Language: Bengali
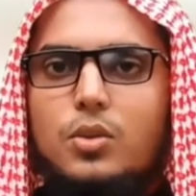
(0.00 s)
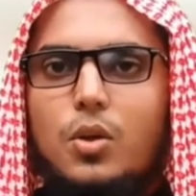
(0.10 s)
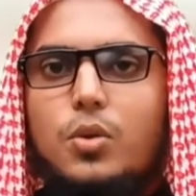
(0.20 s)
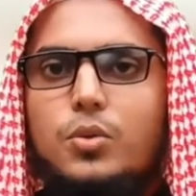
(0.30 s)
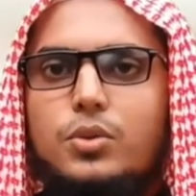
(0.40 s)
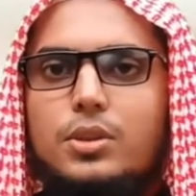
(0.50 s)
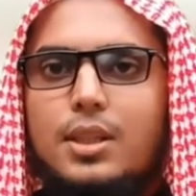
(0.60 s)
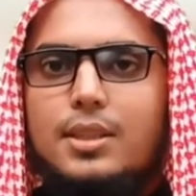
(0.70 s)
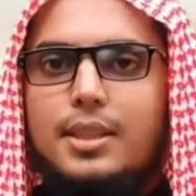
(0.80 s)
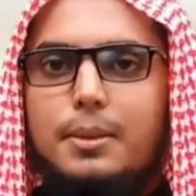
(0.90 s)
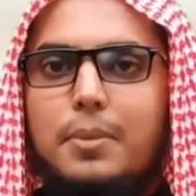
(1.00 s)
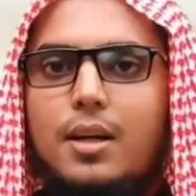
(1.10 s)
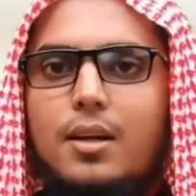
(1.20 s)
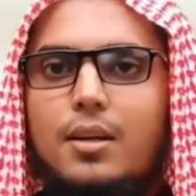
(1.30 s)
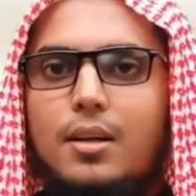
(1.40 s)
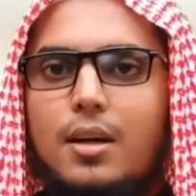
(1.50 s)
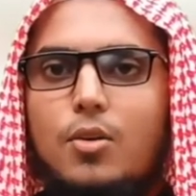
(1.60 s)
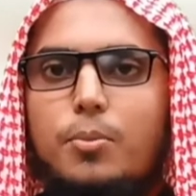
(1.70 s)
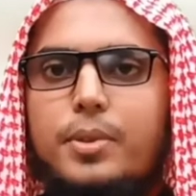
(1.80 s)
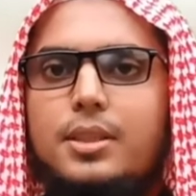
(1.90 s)
তখন তাদের ইমান
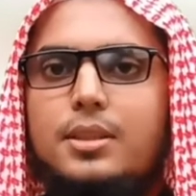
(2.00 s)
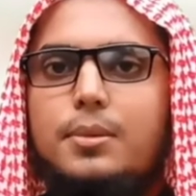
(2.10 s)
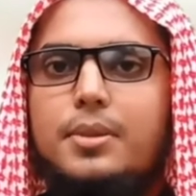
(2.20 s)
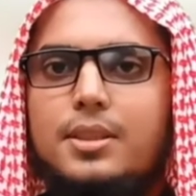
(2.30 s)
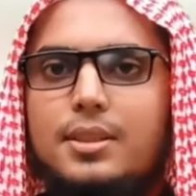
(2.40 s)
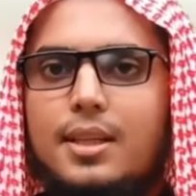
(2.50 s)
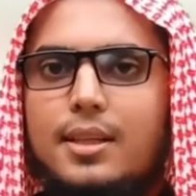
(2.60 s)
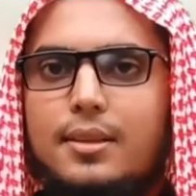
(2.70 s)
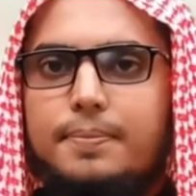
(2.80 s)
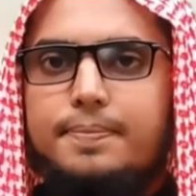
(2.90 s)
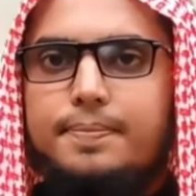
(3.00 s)
আরও বৃদ্ধি পেতে থাকে